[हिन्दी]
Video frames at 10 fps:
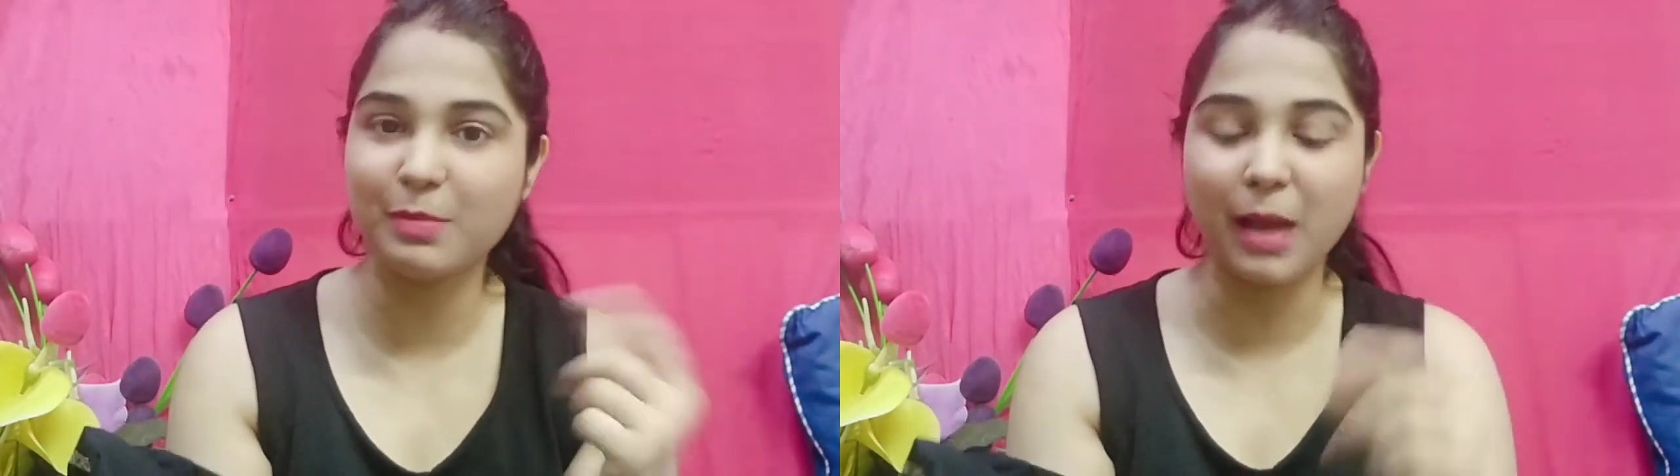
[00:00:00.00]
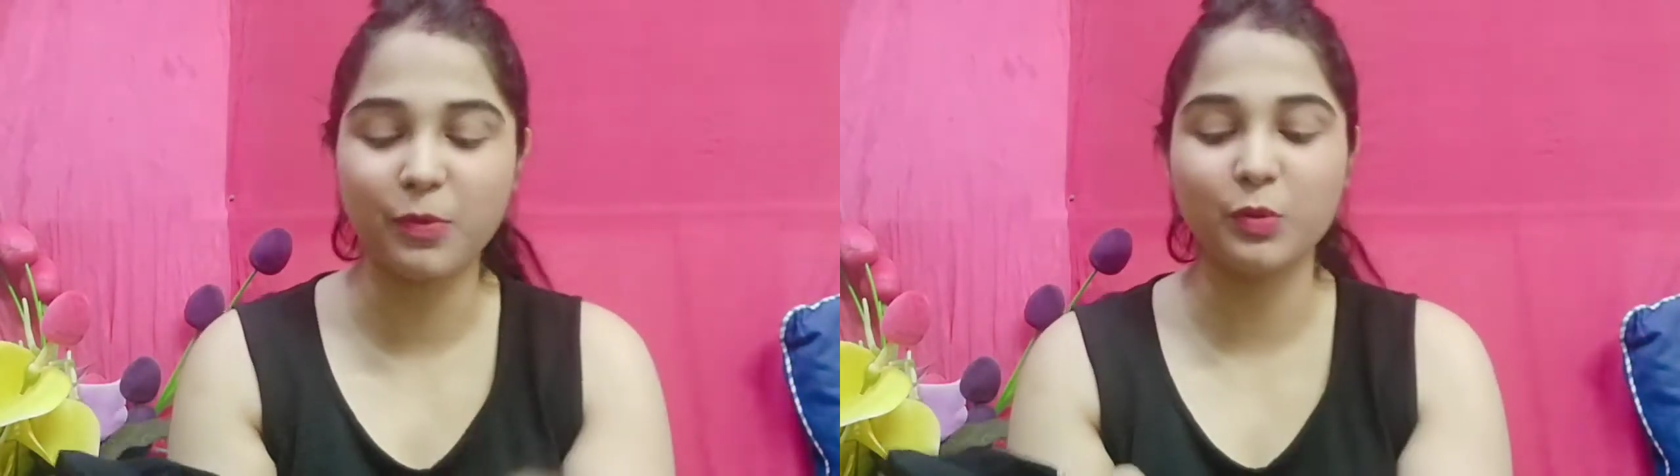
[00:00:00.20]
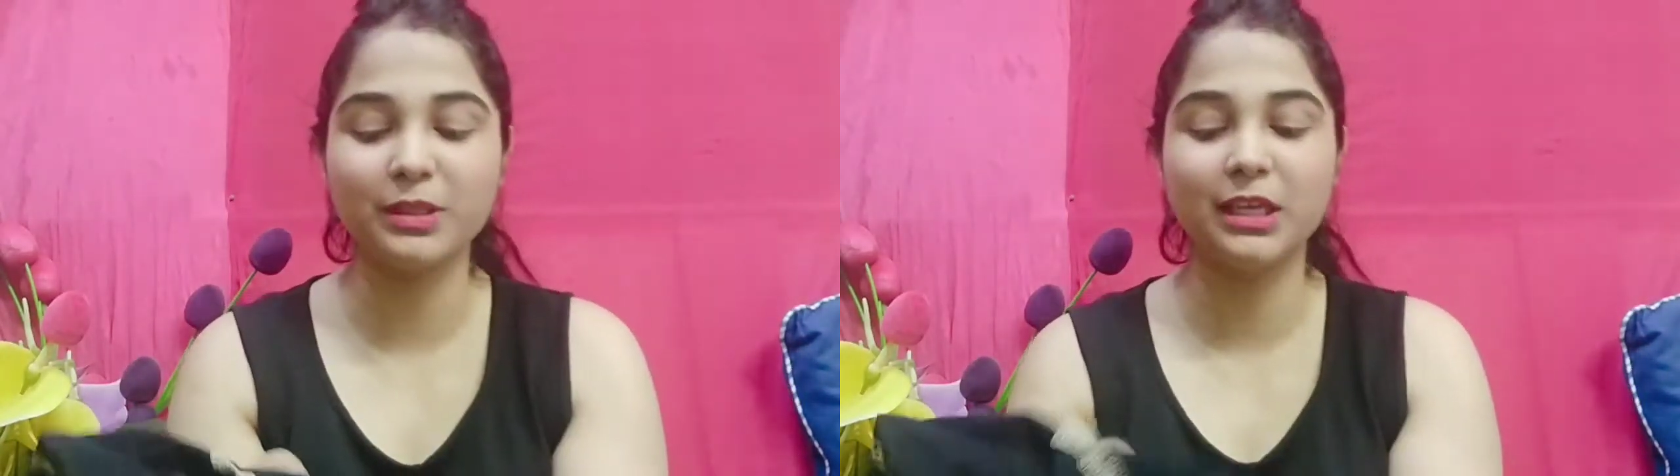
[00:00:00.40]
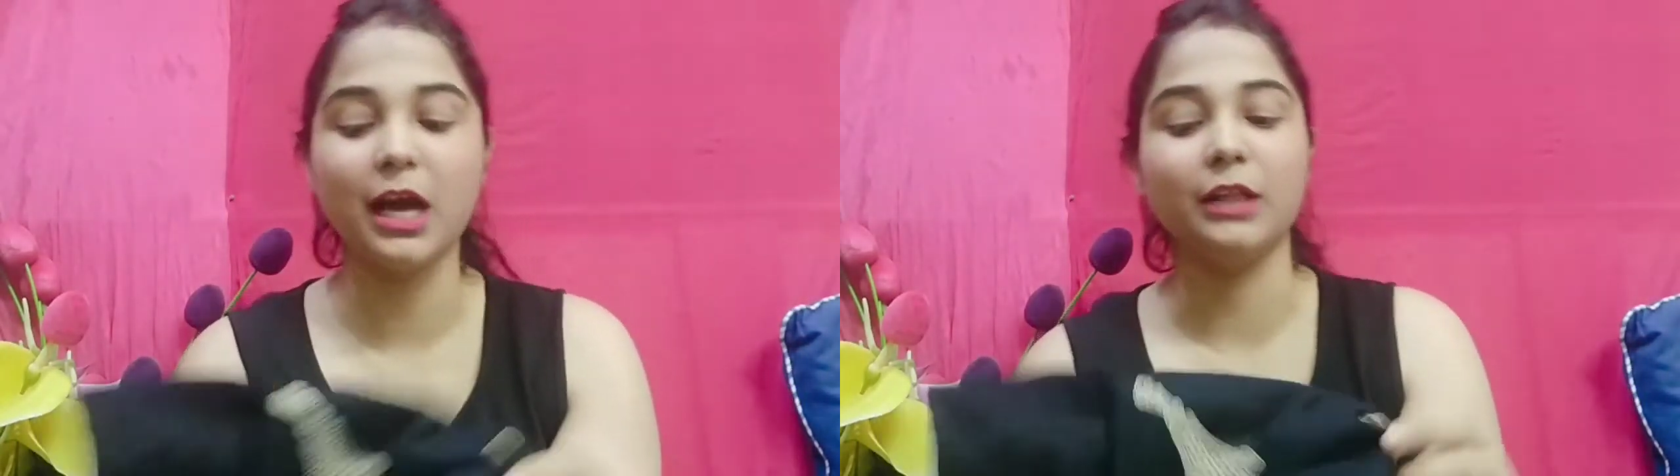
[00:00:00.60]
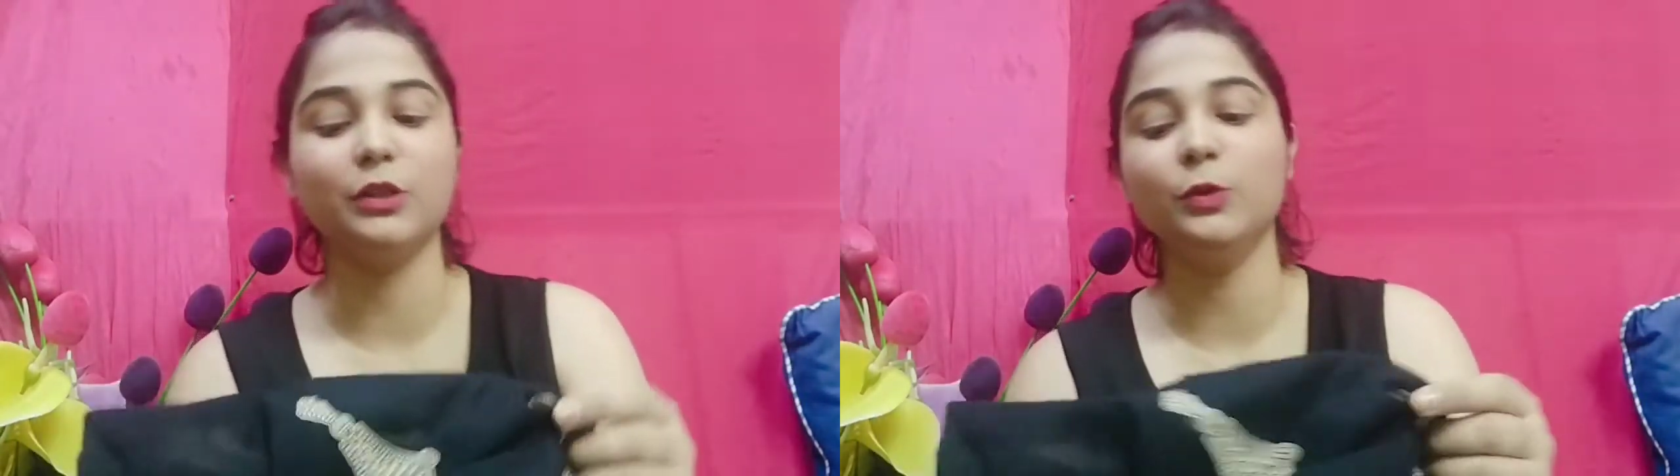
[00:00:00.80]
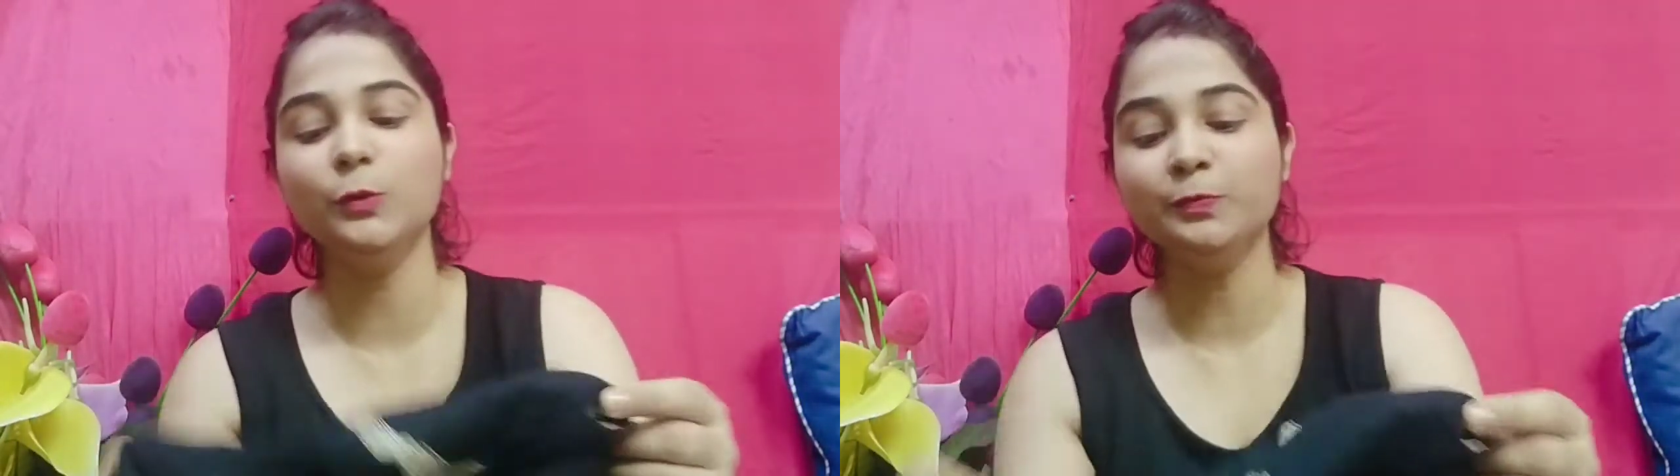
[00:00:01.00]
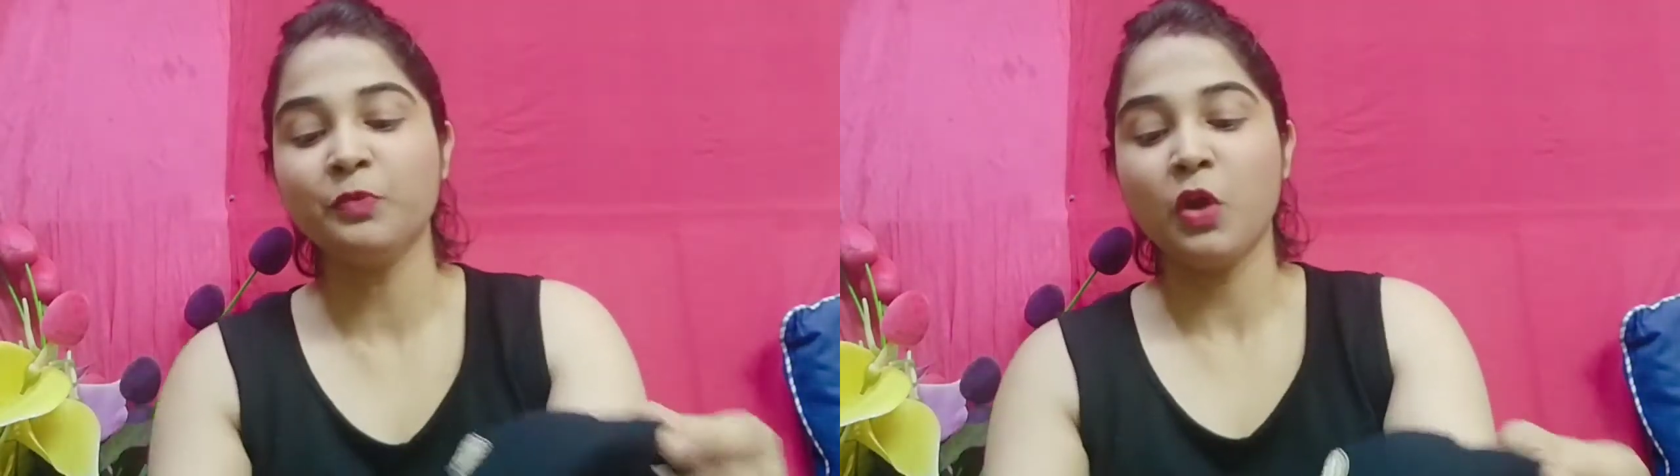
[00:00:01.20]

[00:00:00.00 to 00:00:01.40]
भी मैं आपको भी दिखाती हूँ